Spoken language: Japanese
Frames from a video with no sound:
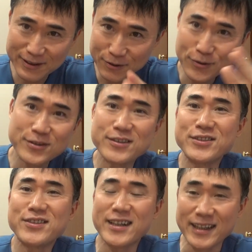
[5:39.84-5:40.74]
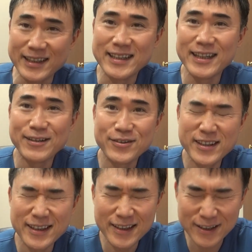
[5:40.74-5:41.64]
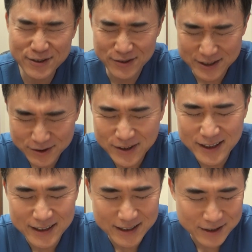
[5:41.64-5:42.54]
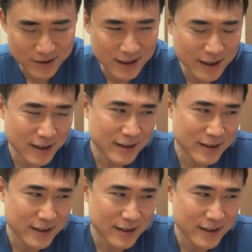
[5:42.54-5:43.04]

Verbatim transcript: う多くの人からね批判をいただくのはしょうがないんですよね。